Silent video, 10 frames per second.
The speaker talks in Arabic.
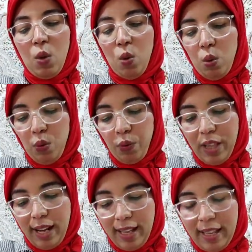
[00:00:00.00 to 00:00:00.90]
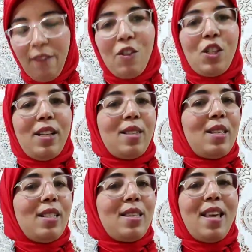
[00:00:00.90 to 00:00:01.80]
وفي الطريقه كيفاش
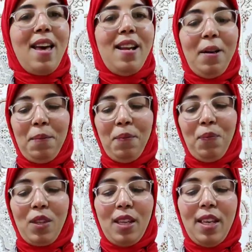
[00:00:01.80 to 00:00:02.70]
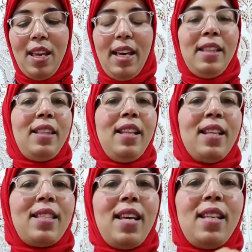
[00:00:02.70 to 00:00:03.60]
كتسد سهله
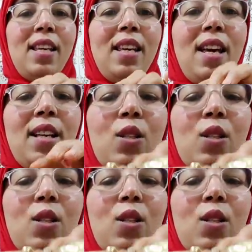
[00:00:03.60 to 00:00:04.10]
عندنا ثاني هاد